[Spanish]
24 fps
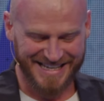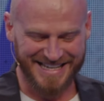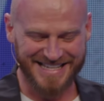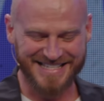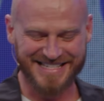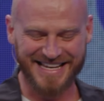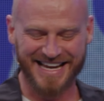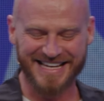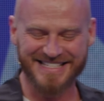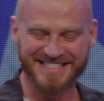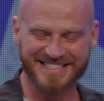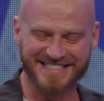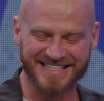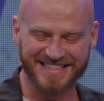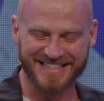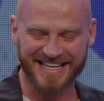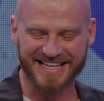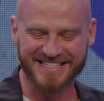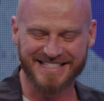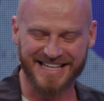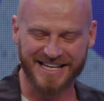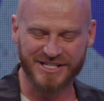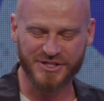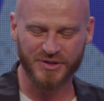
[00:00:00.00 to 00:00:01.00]
Isaías
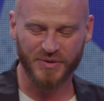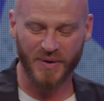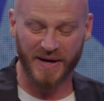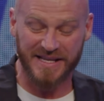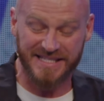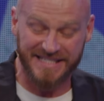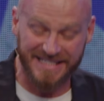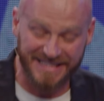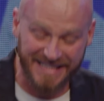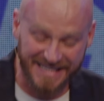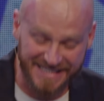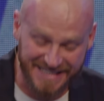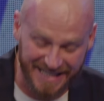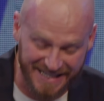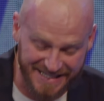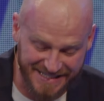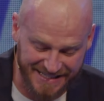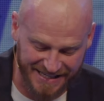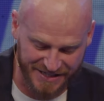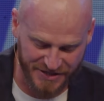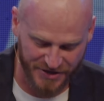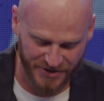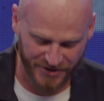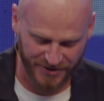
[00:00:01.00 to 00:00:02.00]
66.1. Así dice el
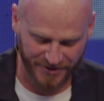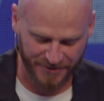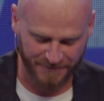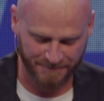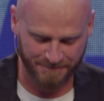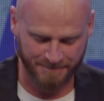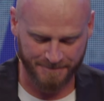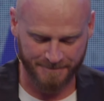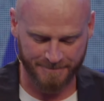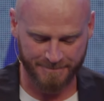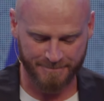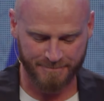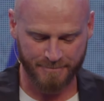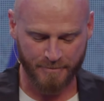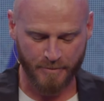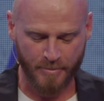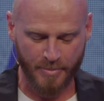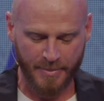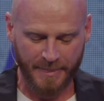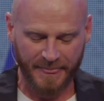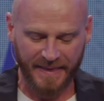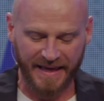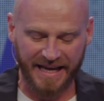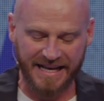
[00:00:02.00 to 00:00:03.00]
Señor.
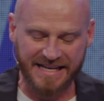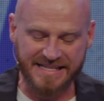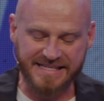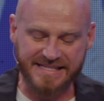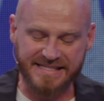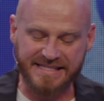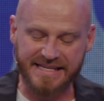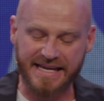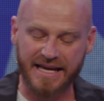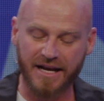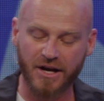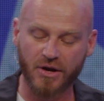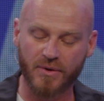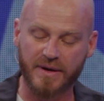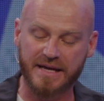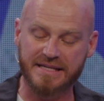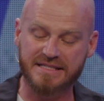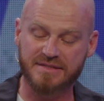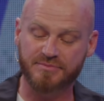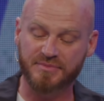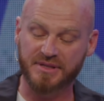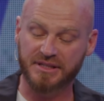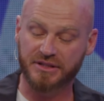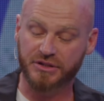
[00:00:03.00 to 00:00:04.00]
El cielo
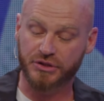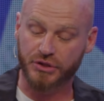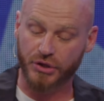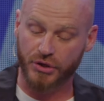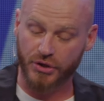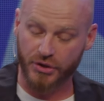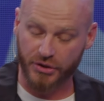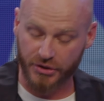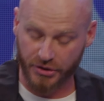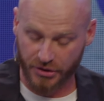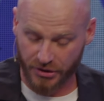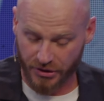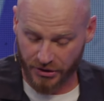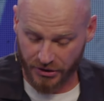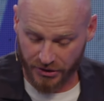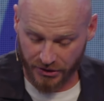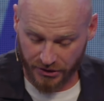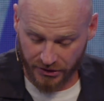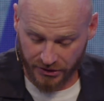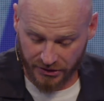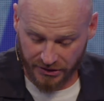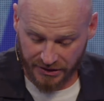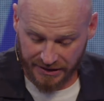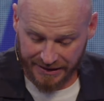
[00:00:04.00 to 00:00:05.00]
es mi trono
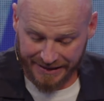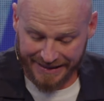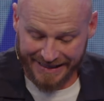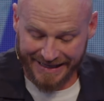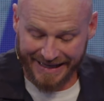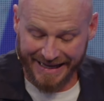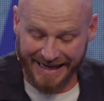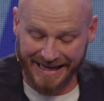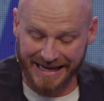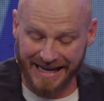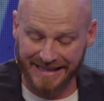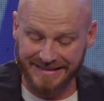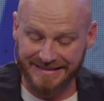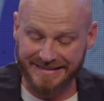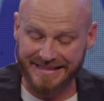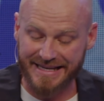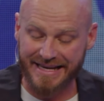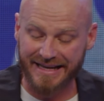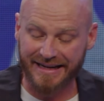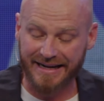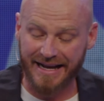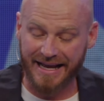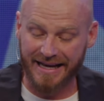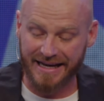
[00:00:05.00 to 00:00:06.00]
y la
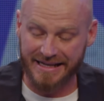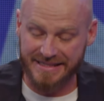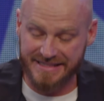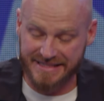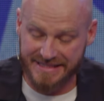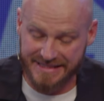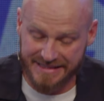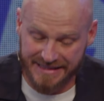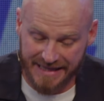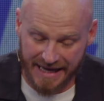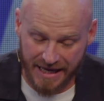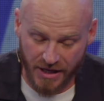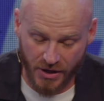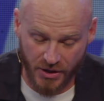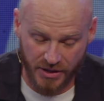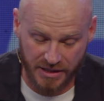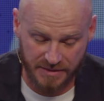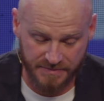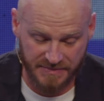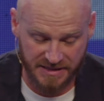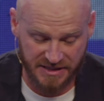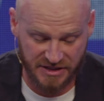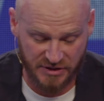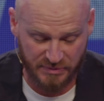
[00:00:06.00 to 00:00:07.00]
tierra el estrado
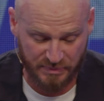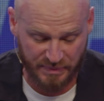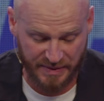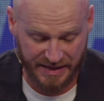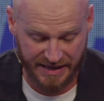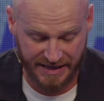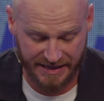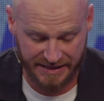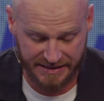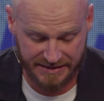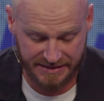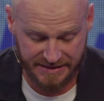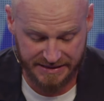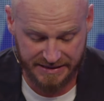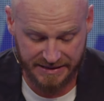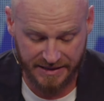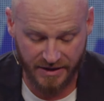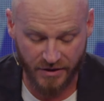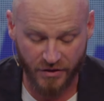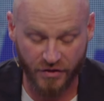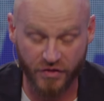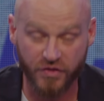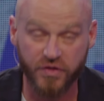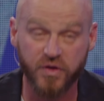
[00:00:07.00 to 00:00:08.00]
de mis pies.
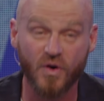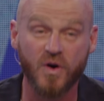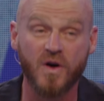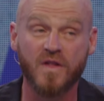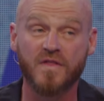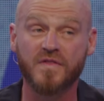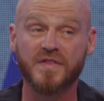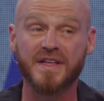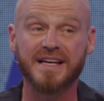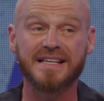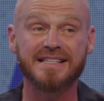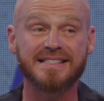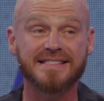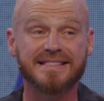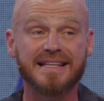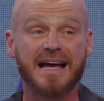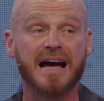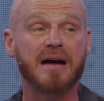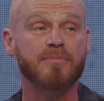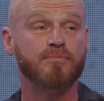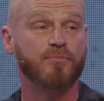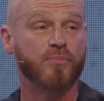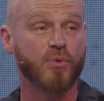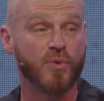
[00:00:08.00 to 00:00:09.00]
¿Dónde
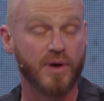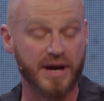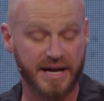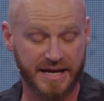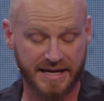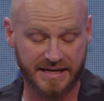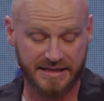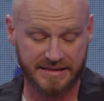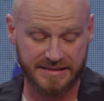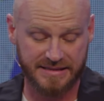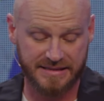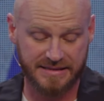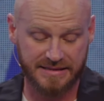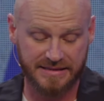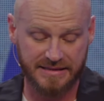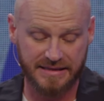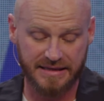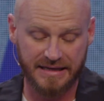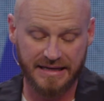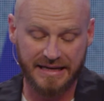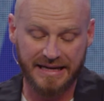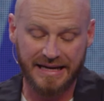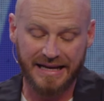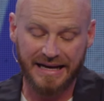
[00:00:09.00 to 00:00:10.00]
está pues
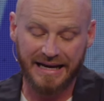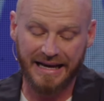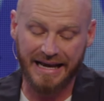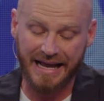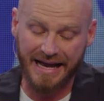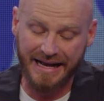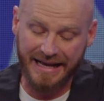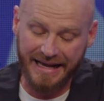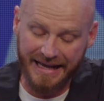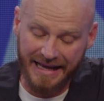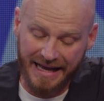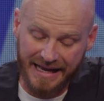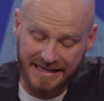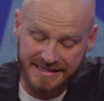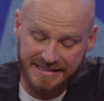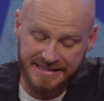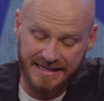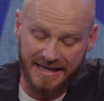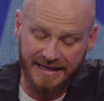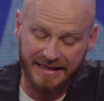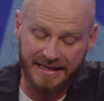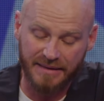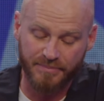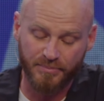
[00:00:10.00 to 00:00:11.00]
la
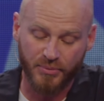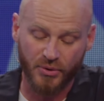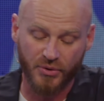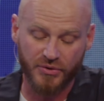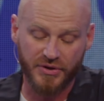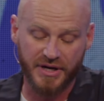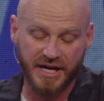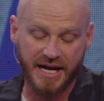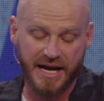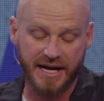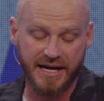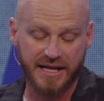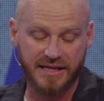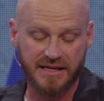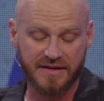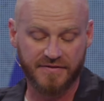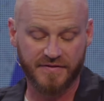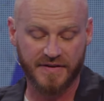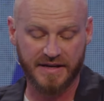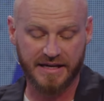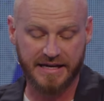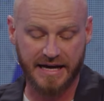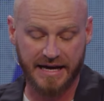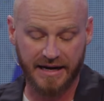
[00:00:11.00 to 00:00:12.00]
casa que podrían
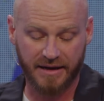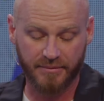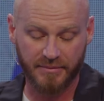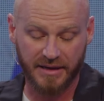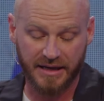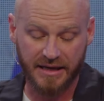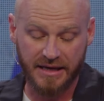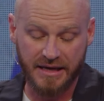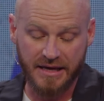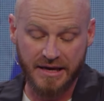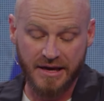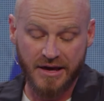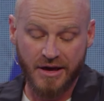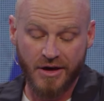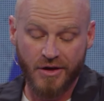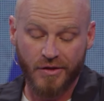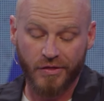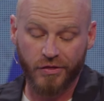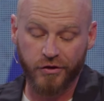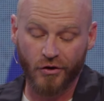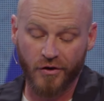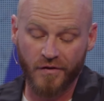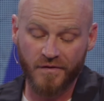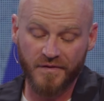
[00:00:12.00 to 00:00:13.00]
edificarme?
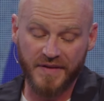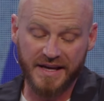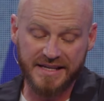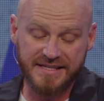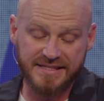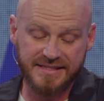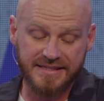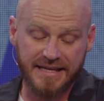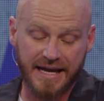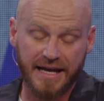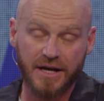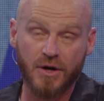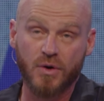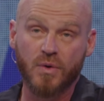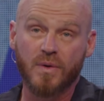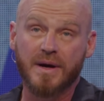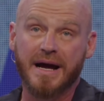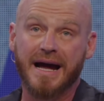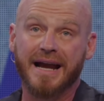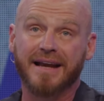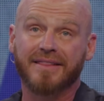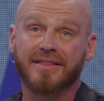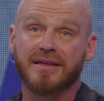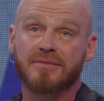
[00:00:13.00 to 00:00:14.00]
¿dónde está el
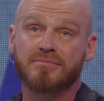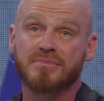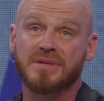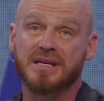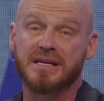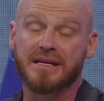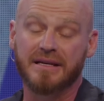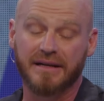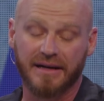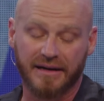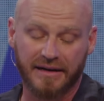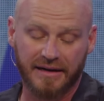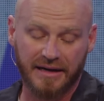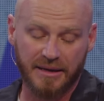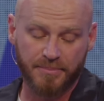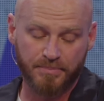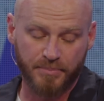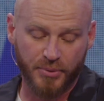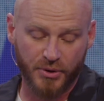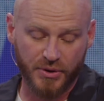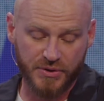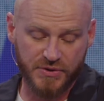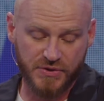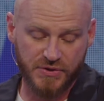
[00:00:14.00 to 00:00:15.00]
lugar de mi
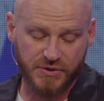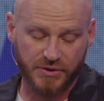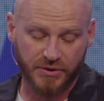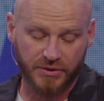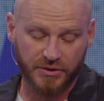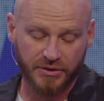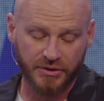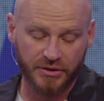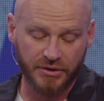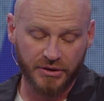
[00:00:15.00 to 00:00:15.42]
reposo?